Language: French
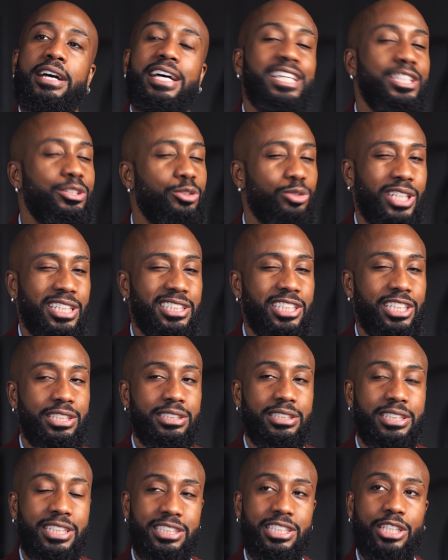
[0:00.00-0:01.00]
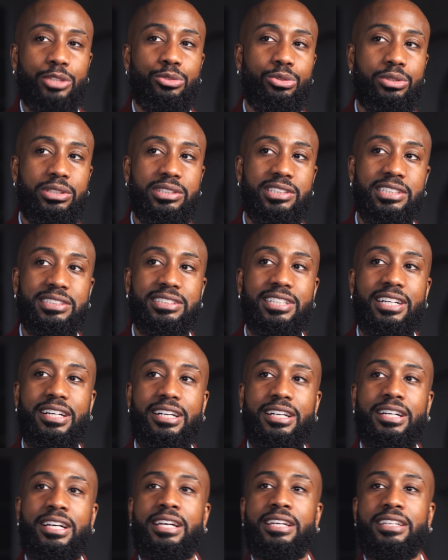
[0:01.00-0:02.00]
est-ce que tu as déjà utilisé
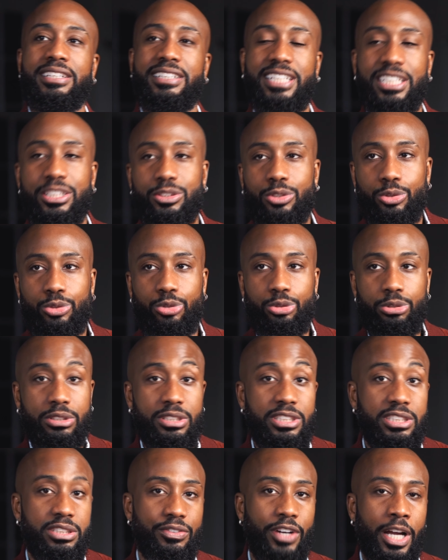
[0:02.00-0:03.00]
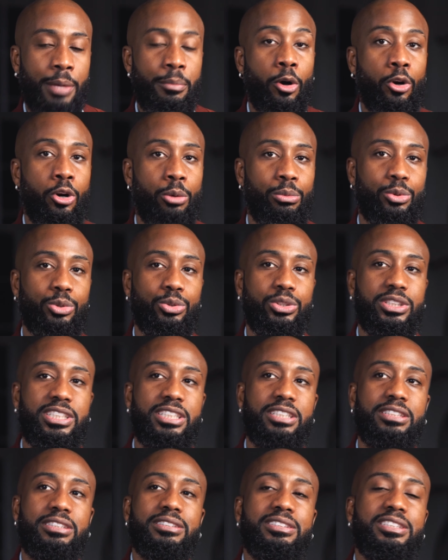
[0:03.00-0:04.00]
ça qu'est-ce que tu utilises vraiment comme
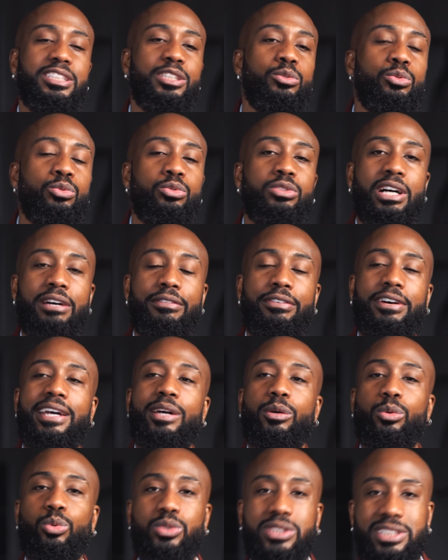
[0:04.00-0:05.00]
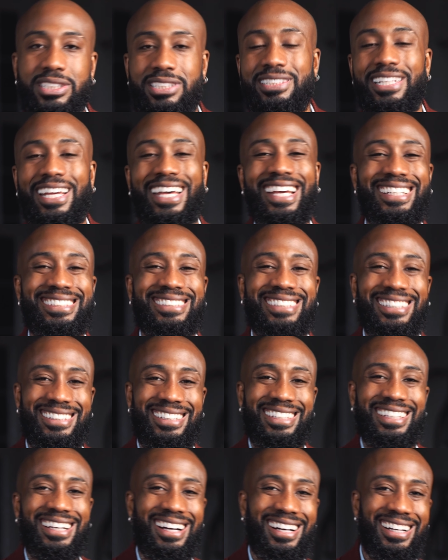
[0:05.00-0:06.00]
routine Dis-nous ta vraie routine,
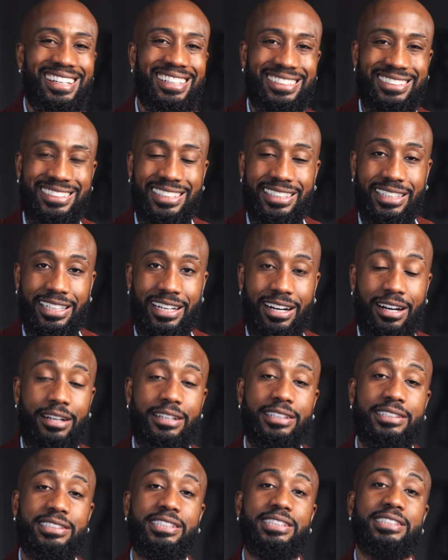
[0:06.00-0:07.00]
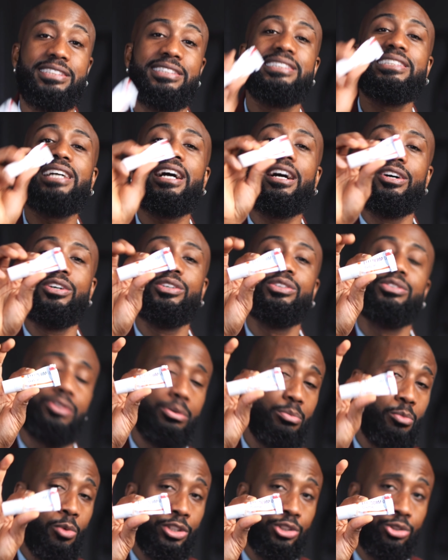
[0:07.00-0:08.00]
etc. etc. C'est ça que
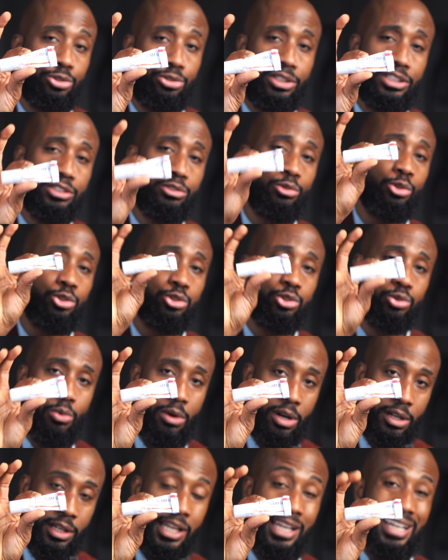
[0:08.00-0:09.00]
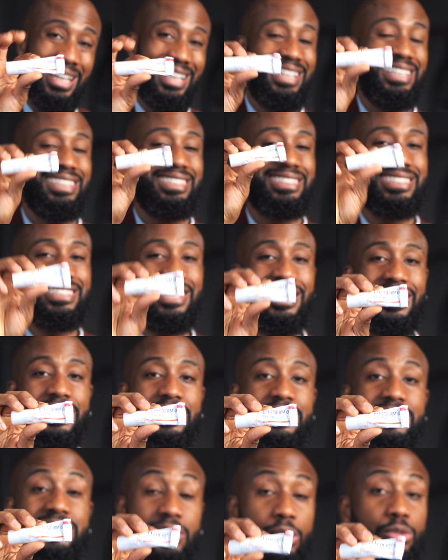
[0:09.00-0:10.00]
moi j'utilise le soir. Et ça,
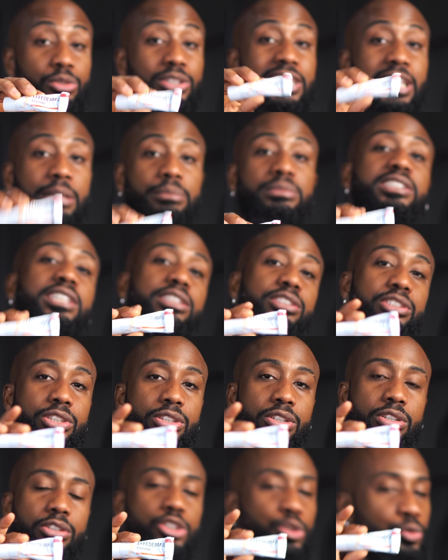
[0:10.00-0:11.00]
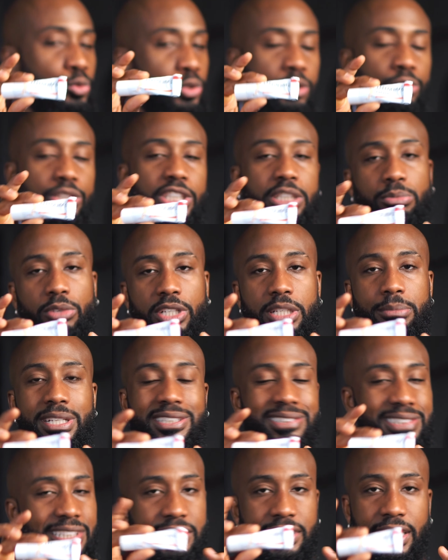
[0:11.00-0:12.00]
c'est le game changer. Je vous dis honnêtement, les
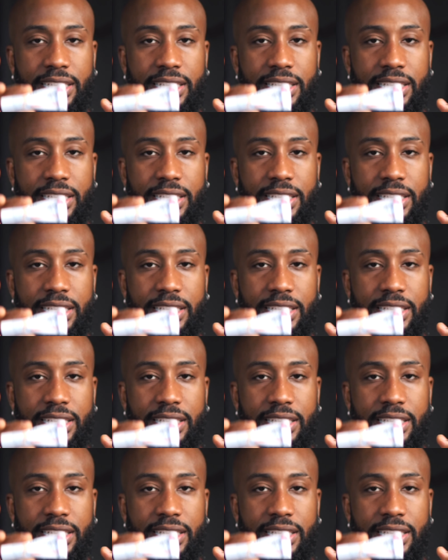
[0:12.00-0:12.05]
mecs, c'est une